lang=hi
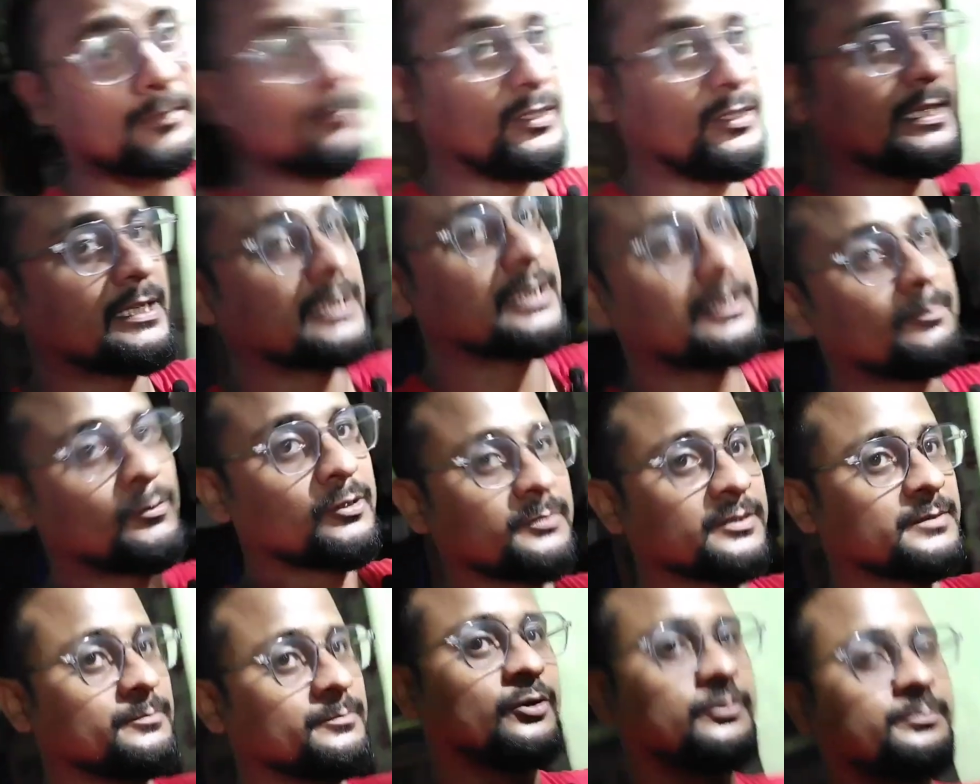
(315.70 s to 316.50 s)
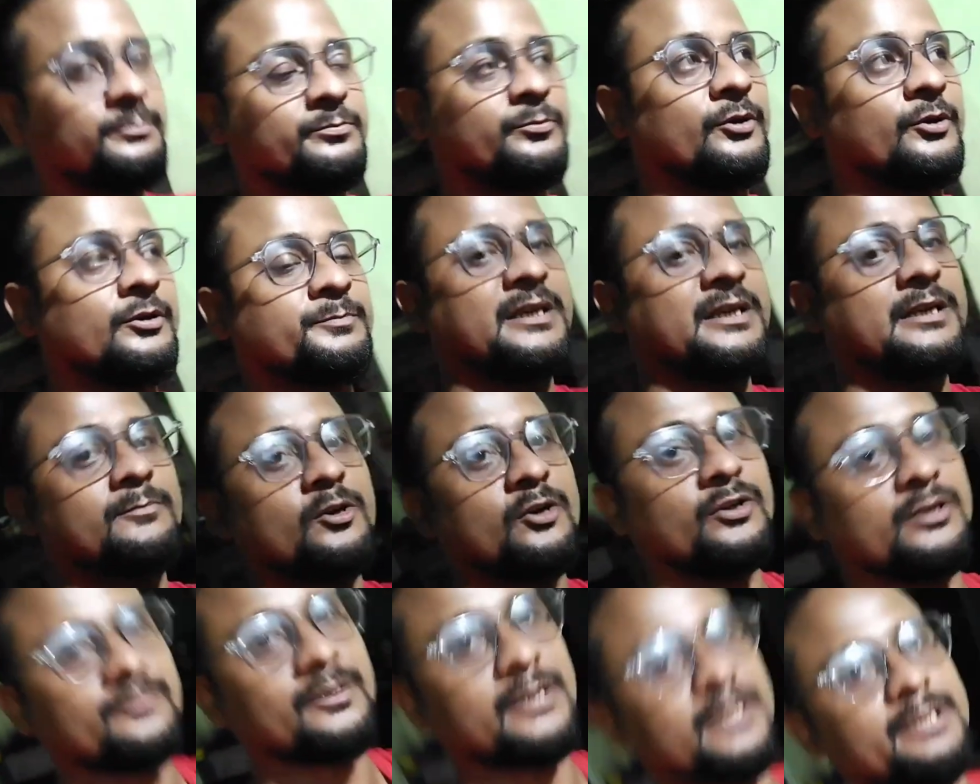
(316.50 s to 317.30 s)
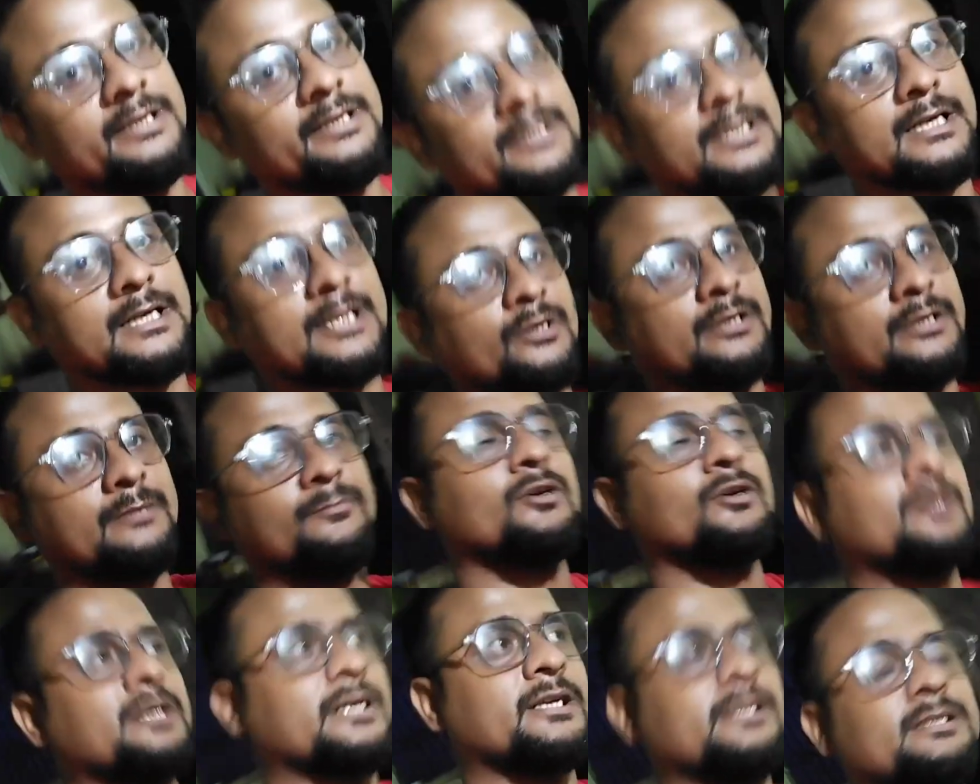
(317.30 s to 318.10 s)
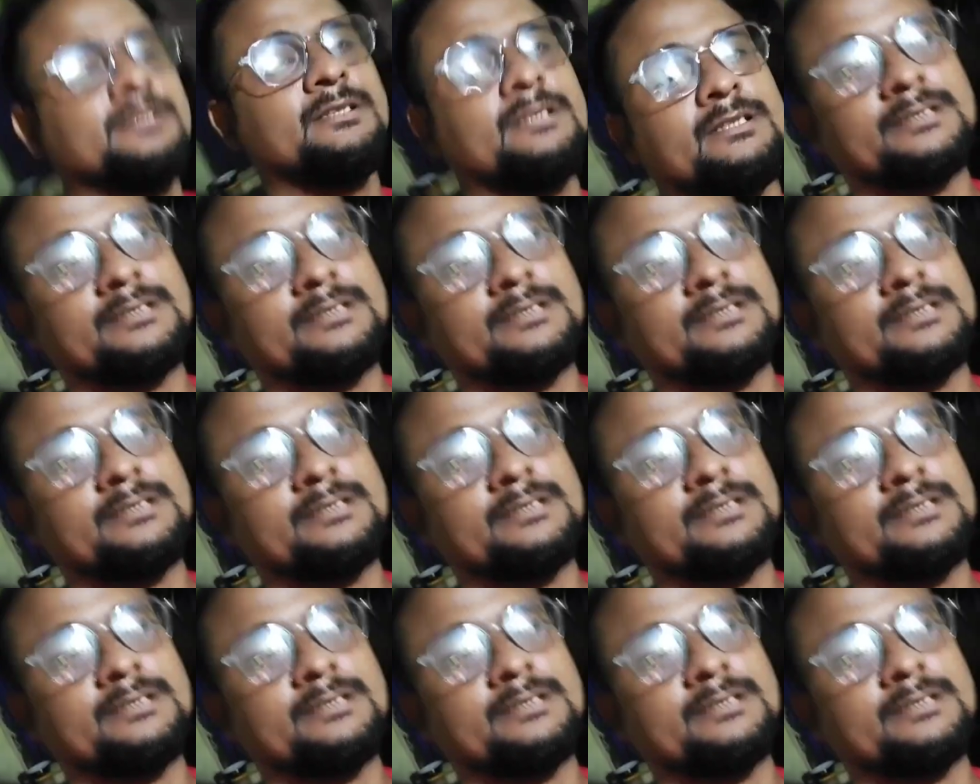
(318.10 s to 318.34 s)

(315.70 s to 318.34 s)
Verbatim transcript: सब सब सो गया है और आप लोगों को मेरा ब्लॉग कैसा